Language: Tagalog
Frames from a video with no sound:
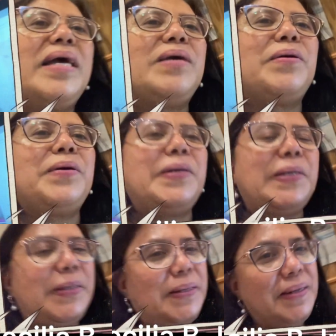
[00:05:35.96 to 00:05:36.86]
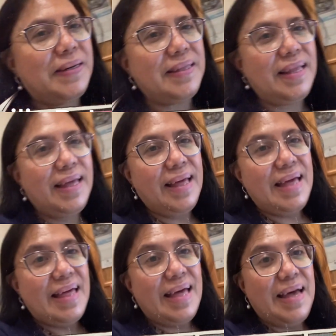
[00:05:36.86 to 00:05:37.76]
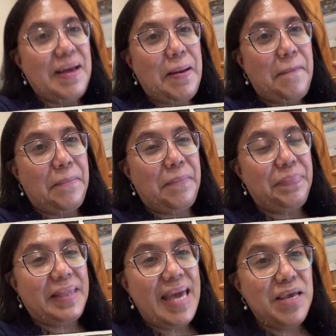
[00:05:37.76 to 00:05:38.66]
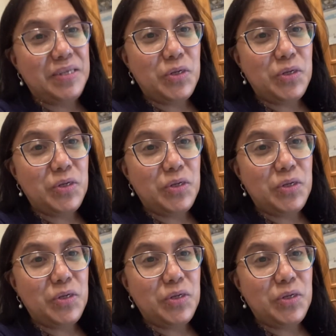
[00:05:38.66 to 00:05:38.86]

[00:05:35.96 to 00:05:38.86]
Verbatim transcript: ayun. Thank